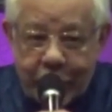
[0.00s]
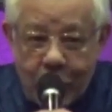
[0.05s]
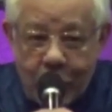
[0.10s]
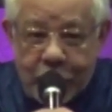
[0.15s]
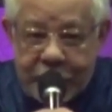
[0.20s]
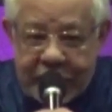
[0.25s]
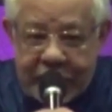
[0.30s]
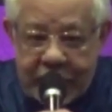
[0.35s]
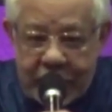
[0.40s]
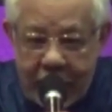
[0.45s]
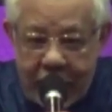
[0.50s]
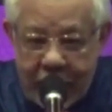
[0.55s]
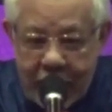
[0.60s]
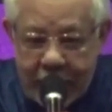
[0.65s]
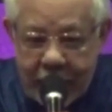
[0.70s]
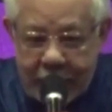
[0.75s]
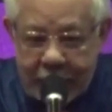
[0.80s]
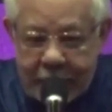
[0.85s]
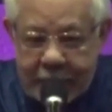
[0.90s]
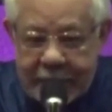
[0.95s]
kungsi
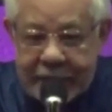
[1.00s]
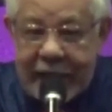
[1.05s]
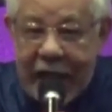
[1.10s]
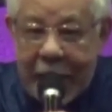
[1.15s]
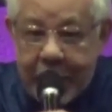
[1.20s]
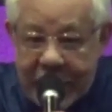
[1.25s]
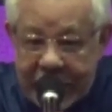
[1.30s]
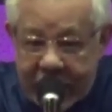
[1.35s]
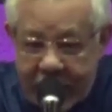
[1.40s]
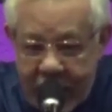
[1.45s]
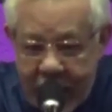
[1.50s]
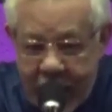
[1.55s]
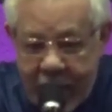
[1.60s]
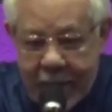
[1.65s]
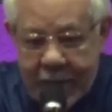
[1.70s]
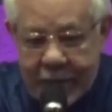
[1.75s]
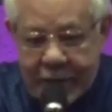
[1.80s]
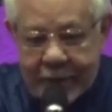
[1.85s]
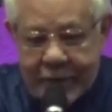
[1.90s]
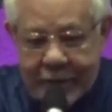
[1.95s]
ya, selamat
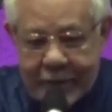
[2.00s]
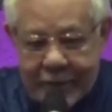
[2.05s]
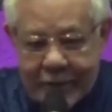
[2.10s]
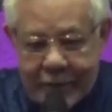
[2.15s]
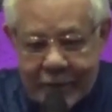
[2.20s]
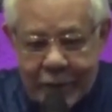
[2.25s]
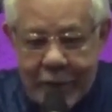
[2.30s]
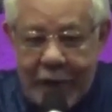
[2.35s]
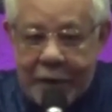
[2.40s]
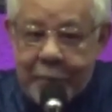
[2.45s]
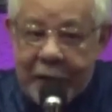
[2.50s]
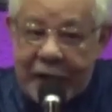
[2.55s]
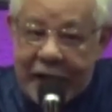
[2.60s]
ya, Tuhan